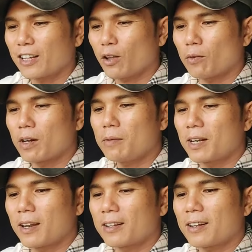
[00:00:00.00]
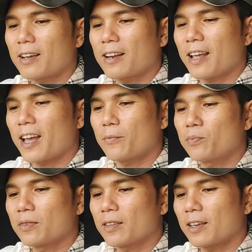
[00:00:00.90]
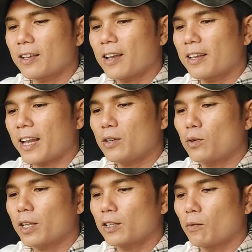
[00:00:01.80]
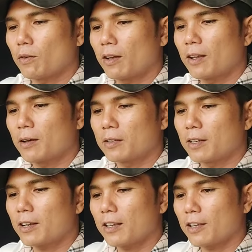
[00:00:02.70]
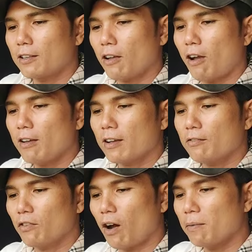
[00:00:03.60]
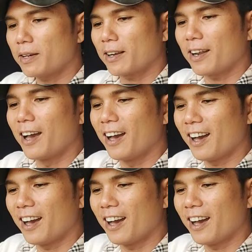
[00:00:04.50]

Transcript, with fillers: thanh tùng ở bình định cho nên là cây cảnh của thanh tùng ờ, những cây nhỏ nhỏ có vỏ bình định